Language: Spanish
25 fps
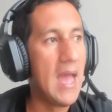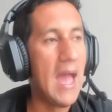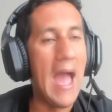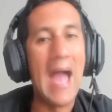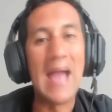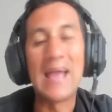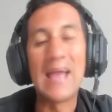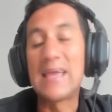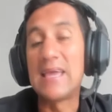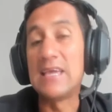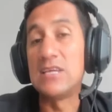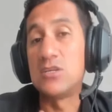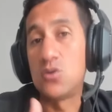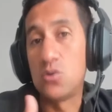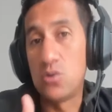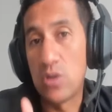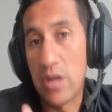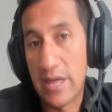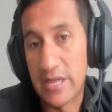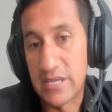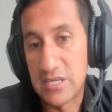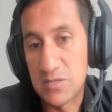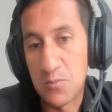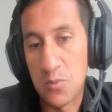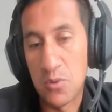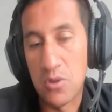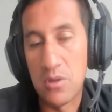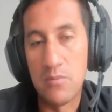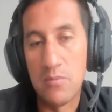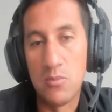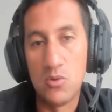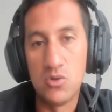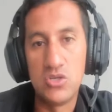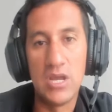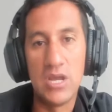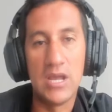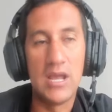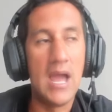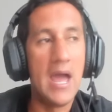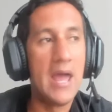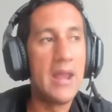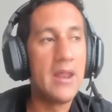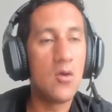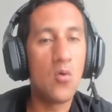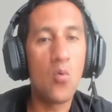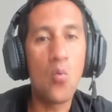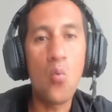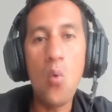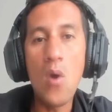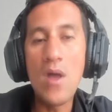a qué ciudades podemos
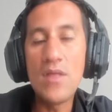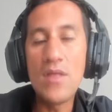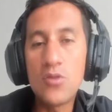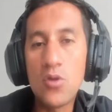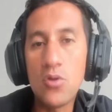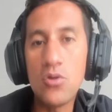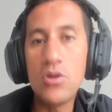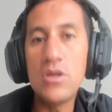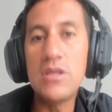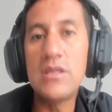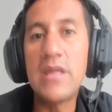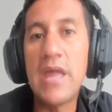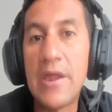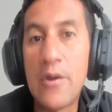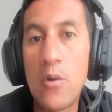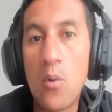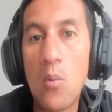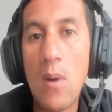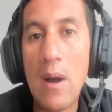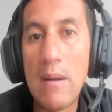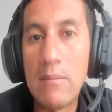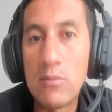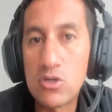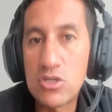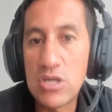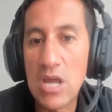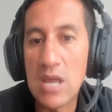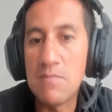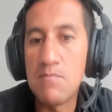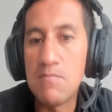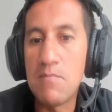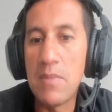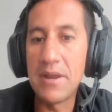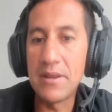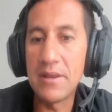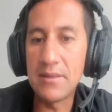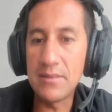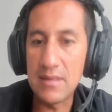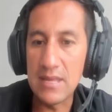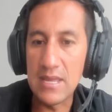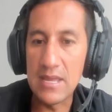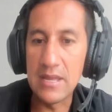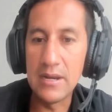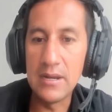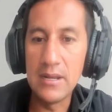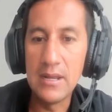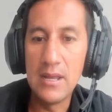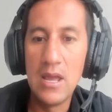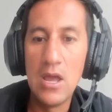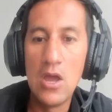llegar, cuánto dinero vamos a
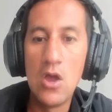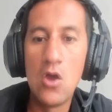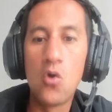invertir,